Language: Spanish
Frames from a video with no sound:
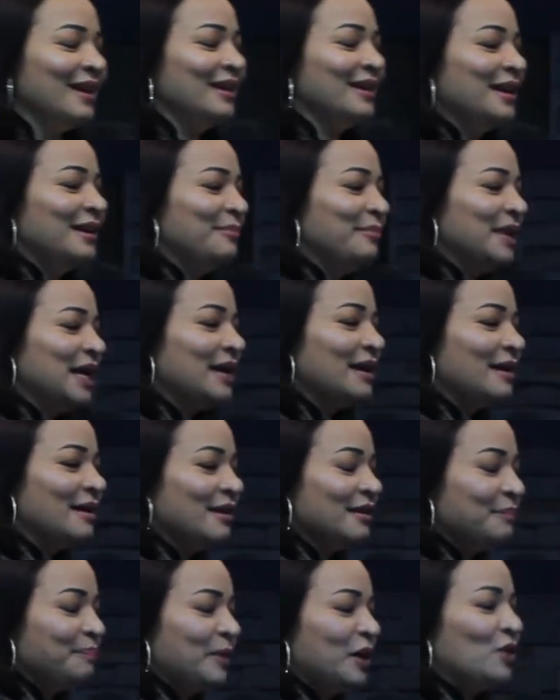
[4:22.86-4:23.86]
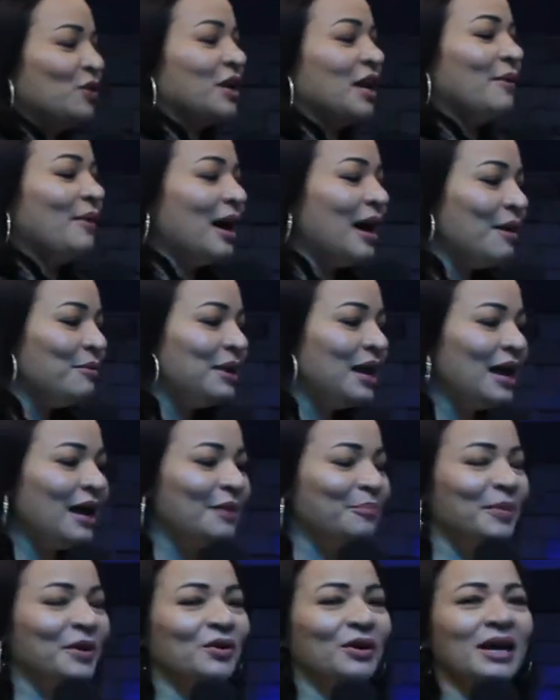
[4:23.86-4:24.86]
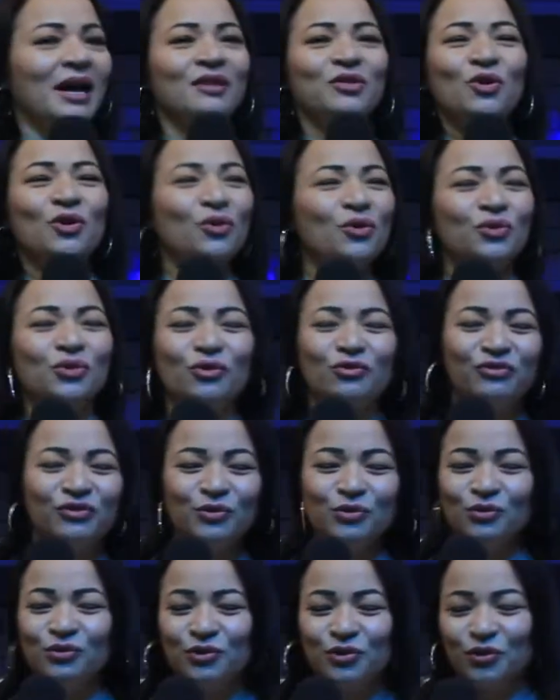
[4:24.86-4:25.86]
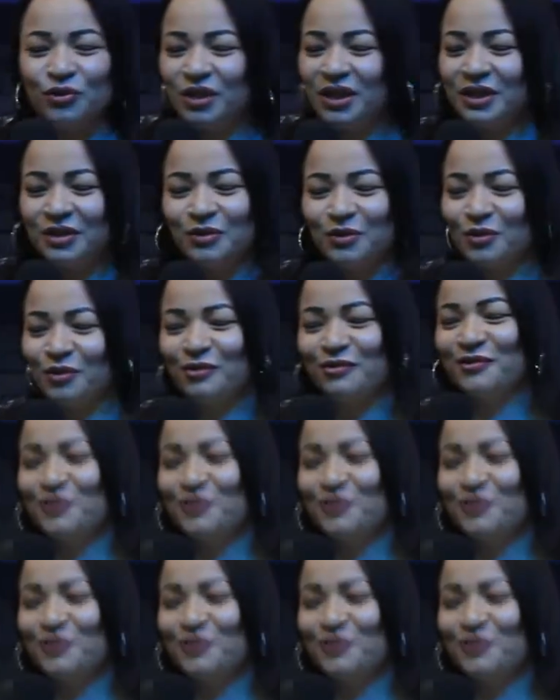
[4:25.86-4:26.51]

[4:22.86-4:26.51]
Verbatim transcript: Y él me, eh, pero ¿qué vas a hablar? Pero que no, no fluyo, niño, no